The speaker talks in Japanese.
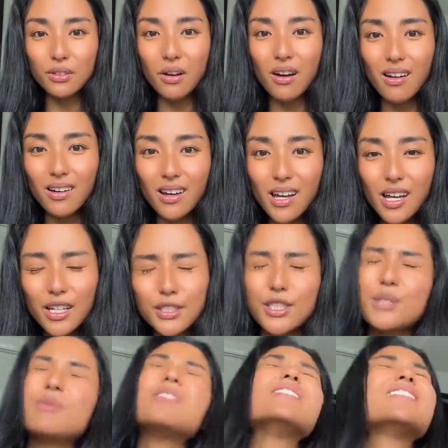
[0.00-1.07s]
と、
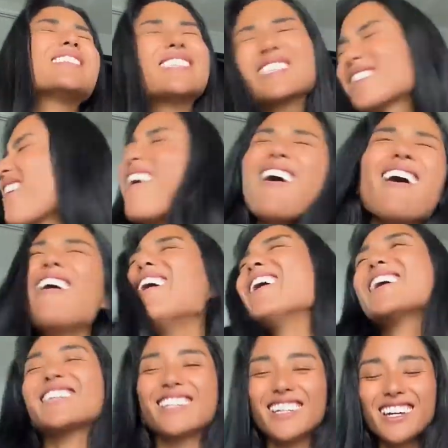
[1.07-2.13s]
自分すご
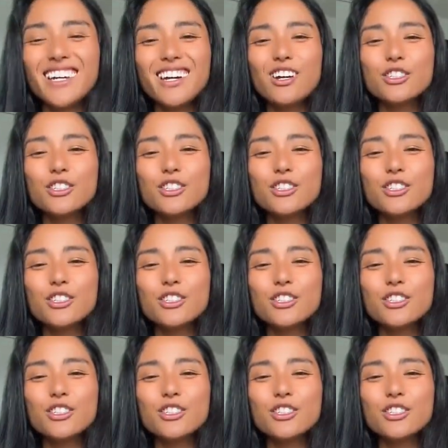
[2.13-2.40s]
い、